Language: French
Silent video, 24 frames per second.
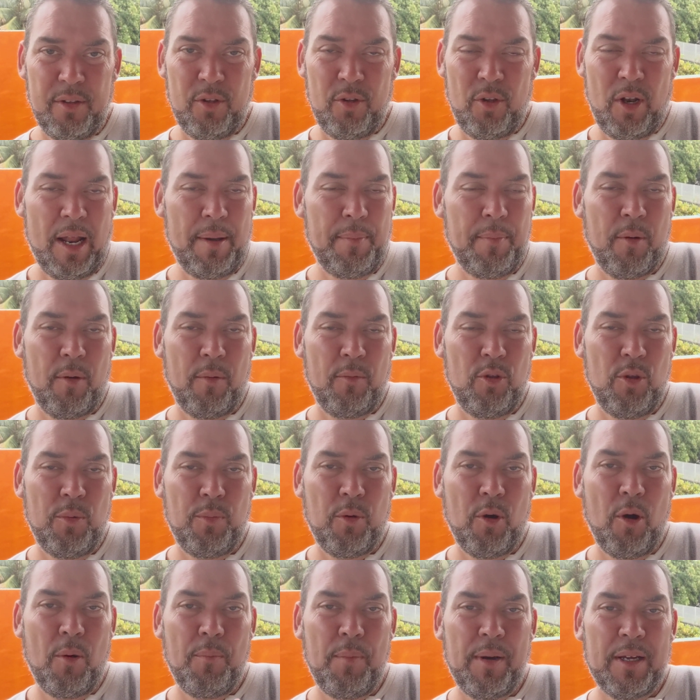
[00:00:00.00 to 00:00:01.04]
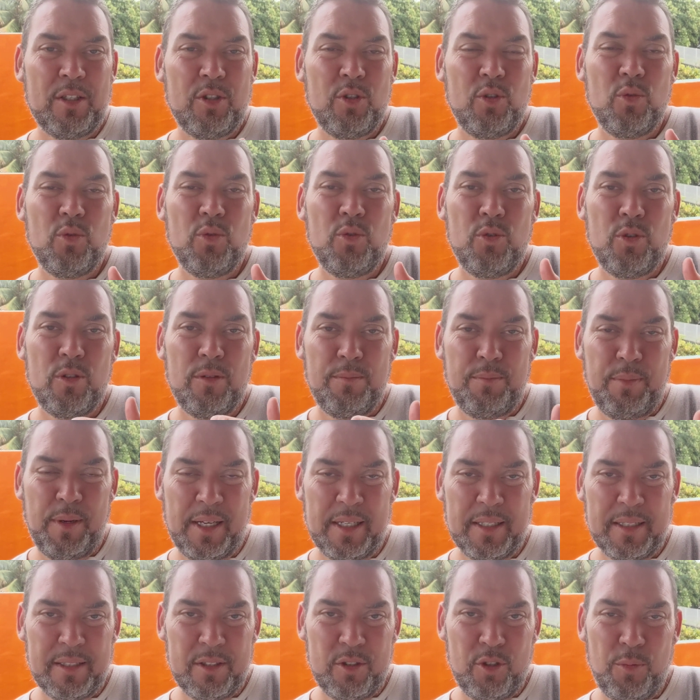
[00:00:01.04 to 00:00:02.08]
ne prends pas toute une
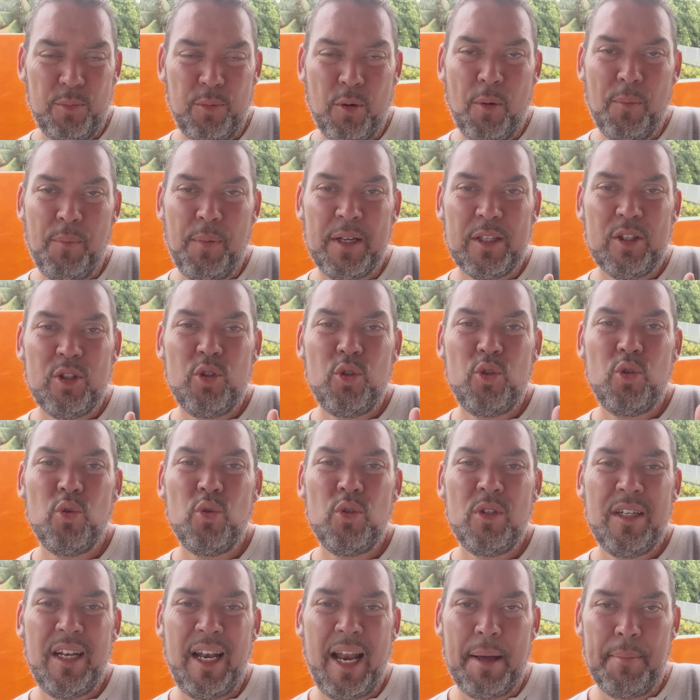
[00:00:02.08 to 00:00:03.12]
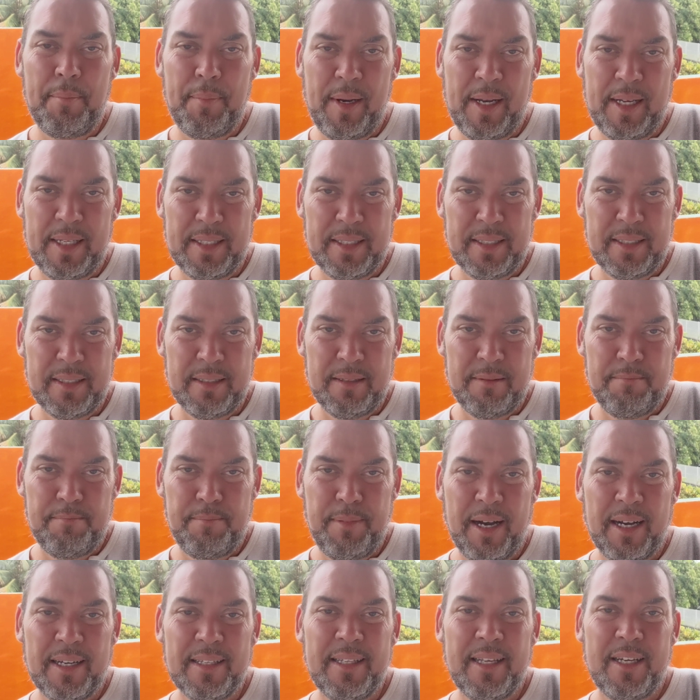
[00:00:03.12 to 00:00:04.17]
place, ne prends pas toute la place,
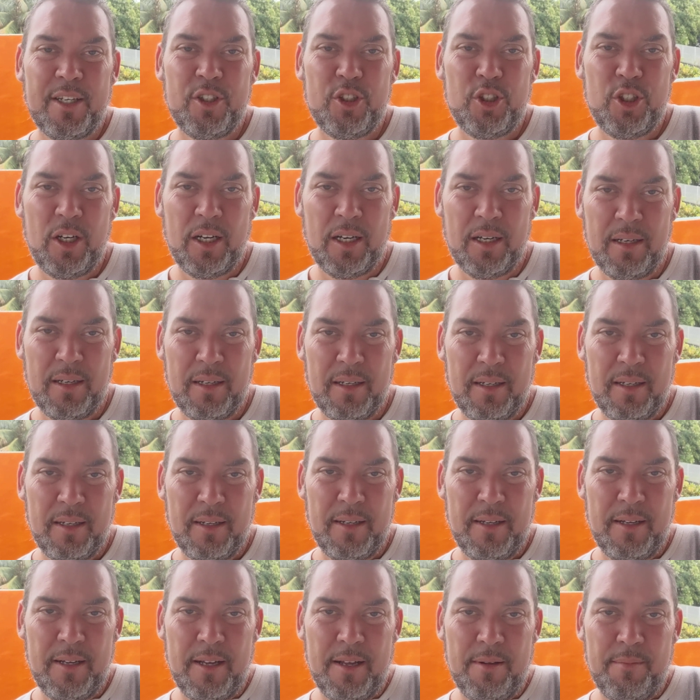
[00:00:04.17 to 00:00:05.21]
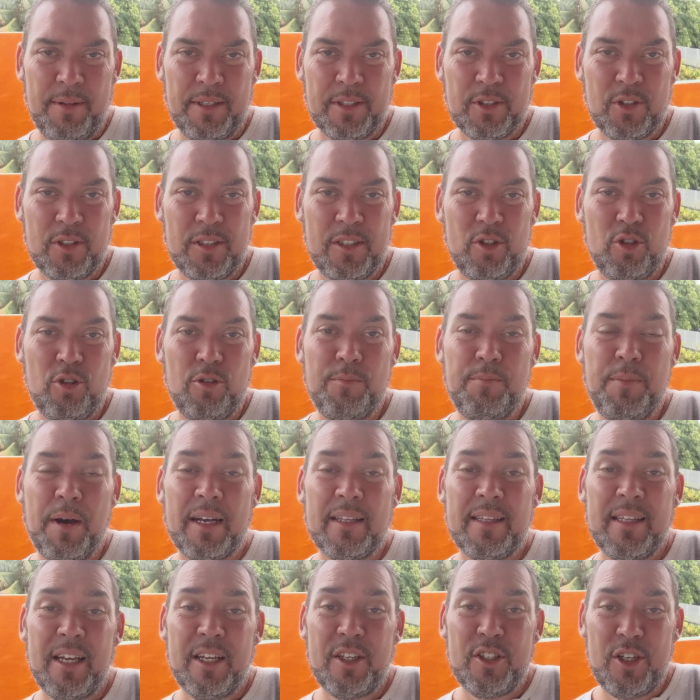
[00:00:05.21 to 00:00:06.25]
partage-la. Parce que si tu
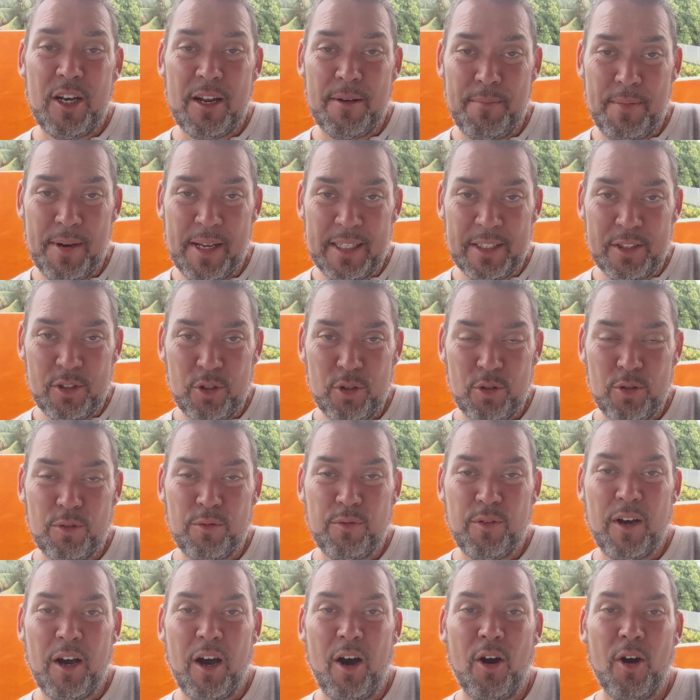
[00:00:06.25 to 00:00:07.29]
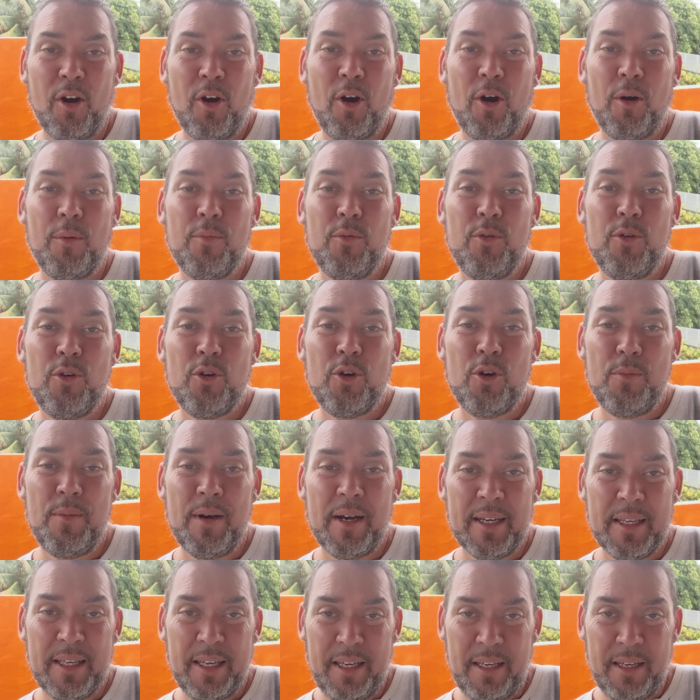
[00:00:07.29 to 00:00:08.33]
partages la place, tu te feras encore mieux
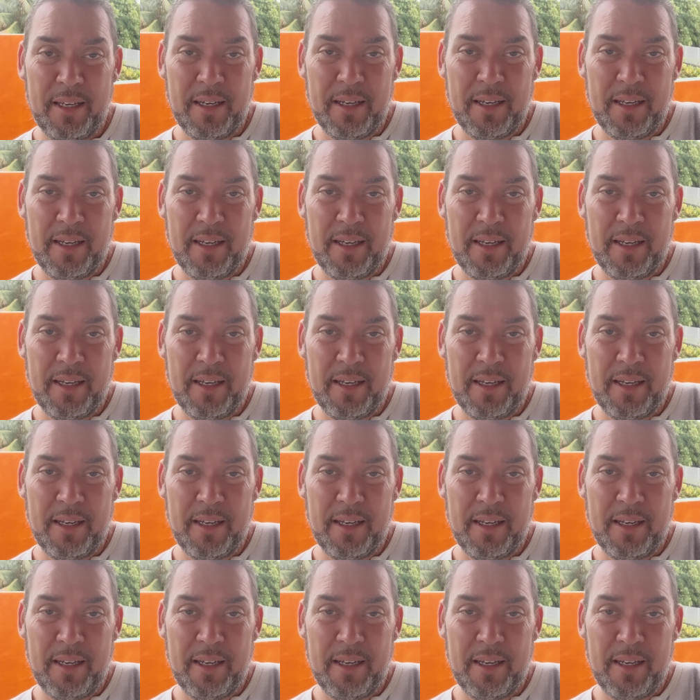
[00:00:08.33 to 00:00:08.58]
remarquer